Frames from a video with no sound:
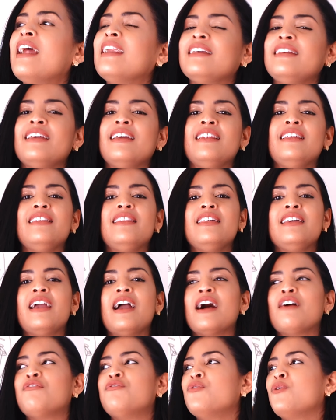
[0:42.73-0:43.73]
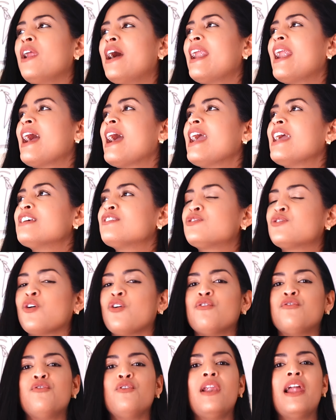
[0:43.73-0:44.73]
alguien y diga fulana esto
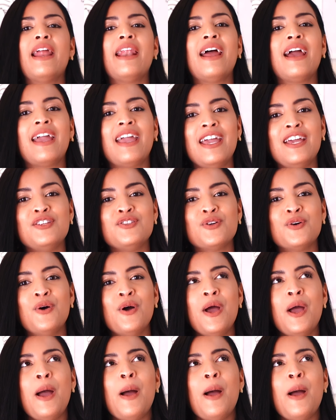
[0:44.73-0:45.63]
o fulana aquello